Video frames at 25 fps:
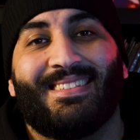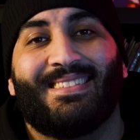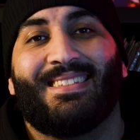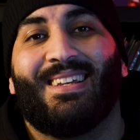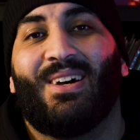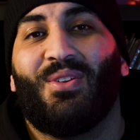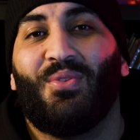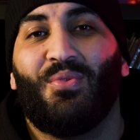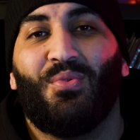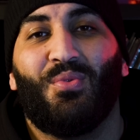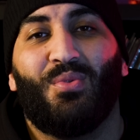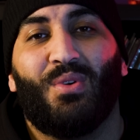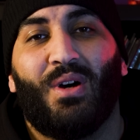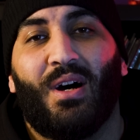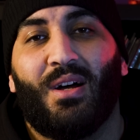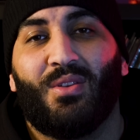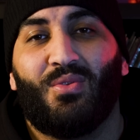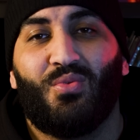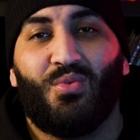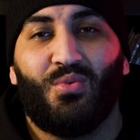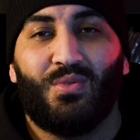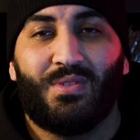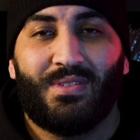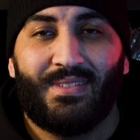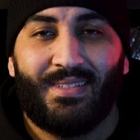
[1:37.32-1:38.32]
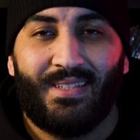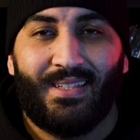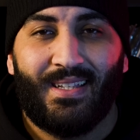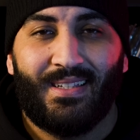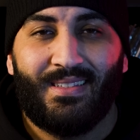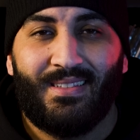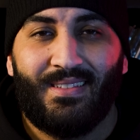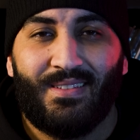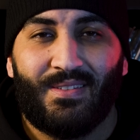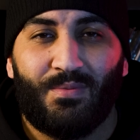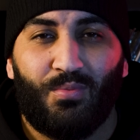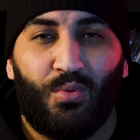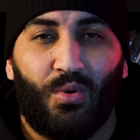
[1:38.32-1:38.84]
Salut à tous, c'est
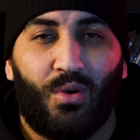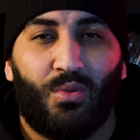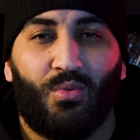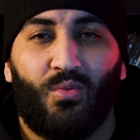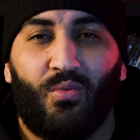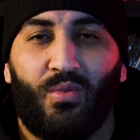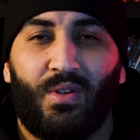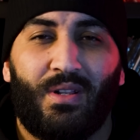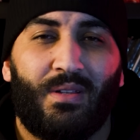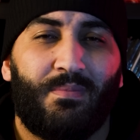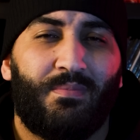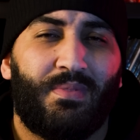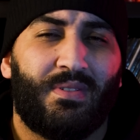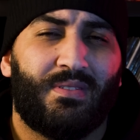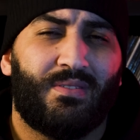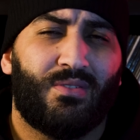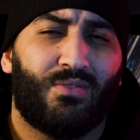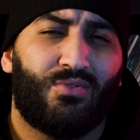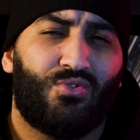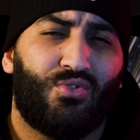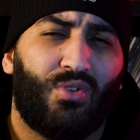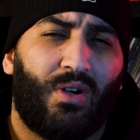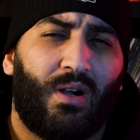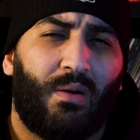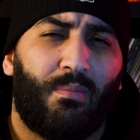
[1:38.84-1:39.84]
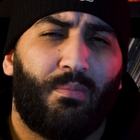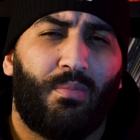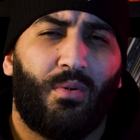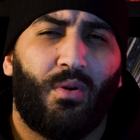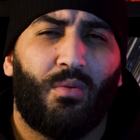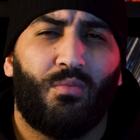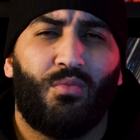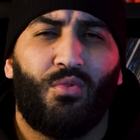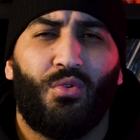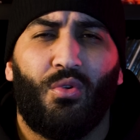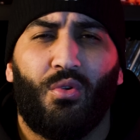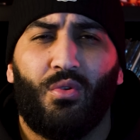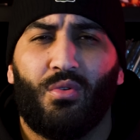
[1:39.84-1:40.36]
Yanis pour un nouvel épisode du Rap
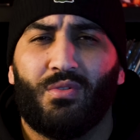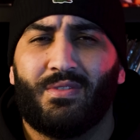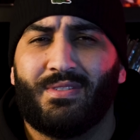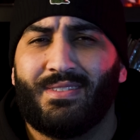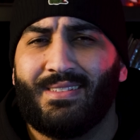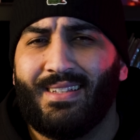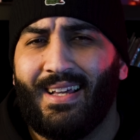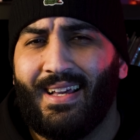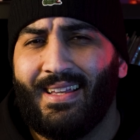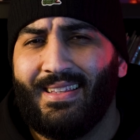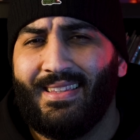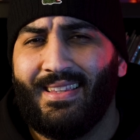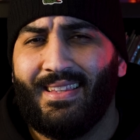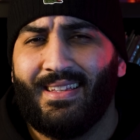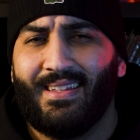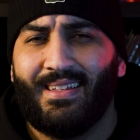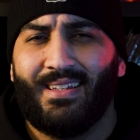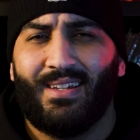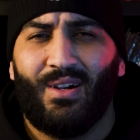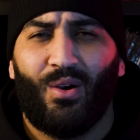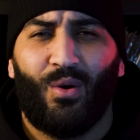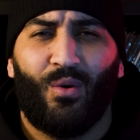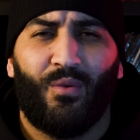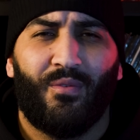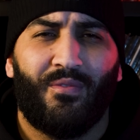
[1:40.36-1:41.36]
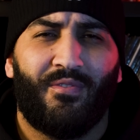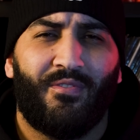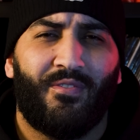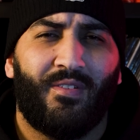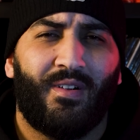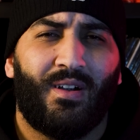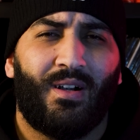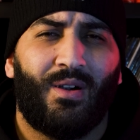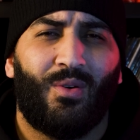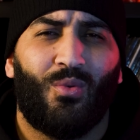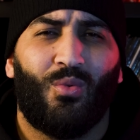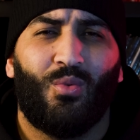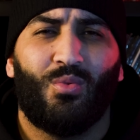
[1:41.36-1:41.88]
mieux. Ça y est,
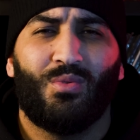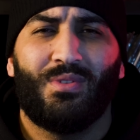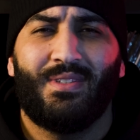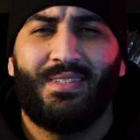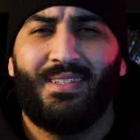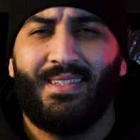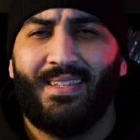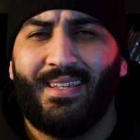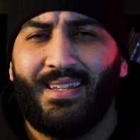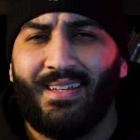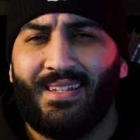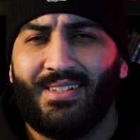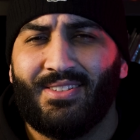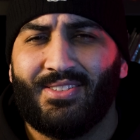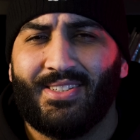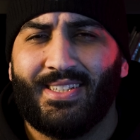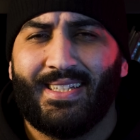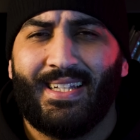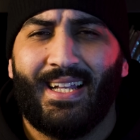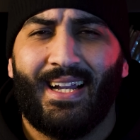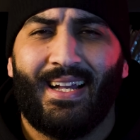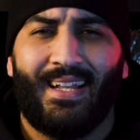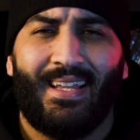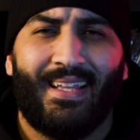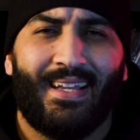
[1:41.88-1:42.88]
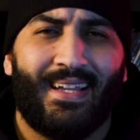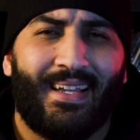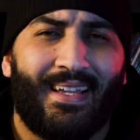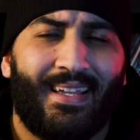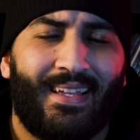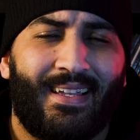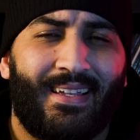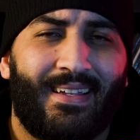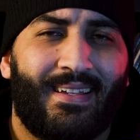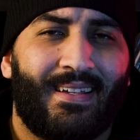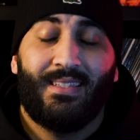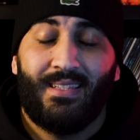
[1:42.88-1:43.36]
enfin, on y est, j'ai galéré.